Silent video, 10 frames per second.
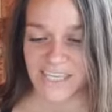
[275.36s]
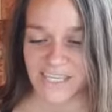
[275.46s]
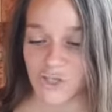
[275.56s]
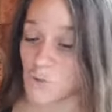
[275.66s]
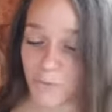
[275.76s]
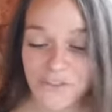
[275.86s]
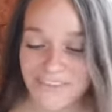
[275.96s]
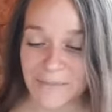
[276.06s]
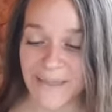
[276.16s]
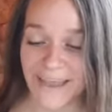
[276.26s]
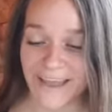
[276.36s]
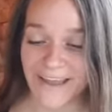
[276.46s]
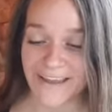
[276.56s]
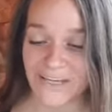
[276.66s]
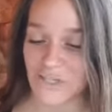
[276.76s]
Je suis pas une
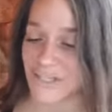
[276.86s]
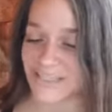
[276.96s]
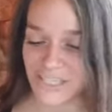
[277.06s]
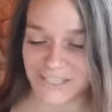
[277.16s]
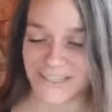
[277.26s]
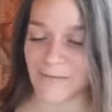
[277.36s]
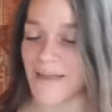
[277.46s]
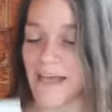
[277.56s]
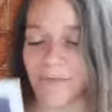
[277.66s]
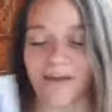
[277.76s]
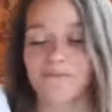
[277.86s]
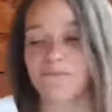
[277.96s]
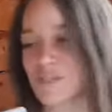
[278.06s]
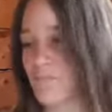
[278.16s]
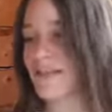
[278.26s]
téméraire, je sais que j'ai tellement à apprendre,
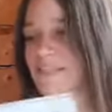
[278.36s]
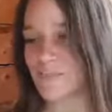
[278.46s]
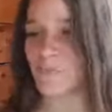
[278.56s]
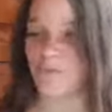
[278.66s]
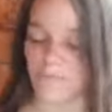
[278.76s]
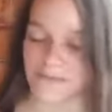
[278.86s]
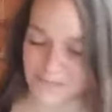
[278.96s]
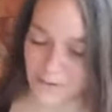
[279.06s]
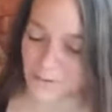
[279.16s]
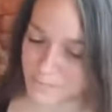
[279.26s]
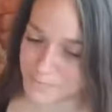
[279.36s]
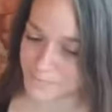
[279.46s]
je participe aux formations.